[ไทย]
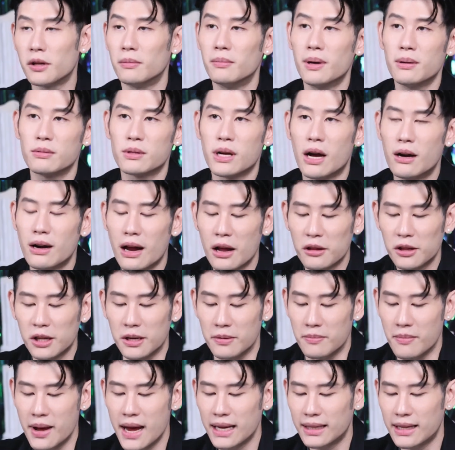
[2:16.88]
สำหรับชาวราศี
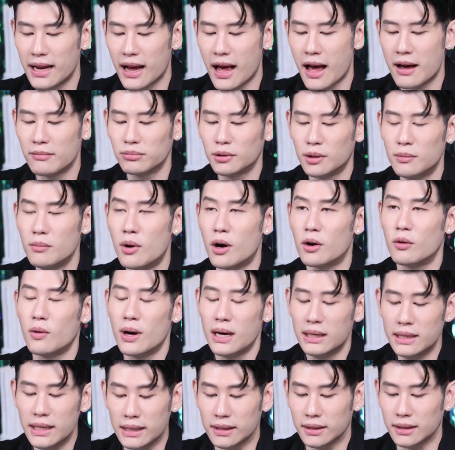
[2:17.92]
เมษนะครับต้องบอก
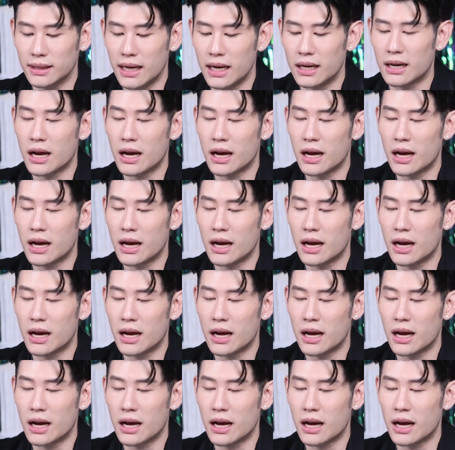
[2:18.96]
ว่าหนึ่งใน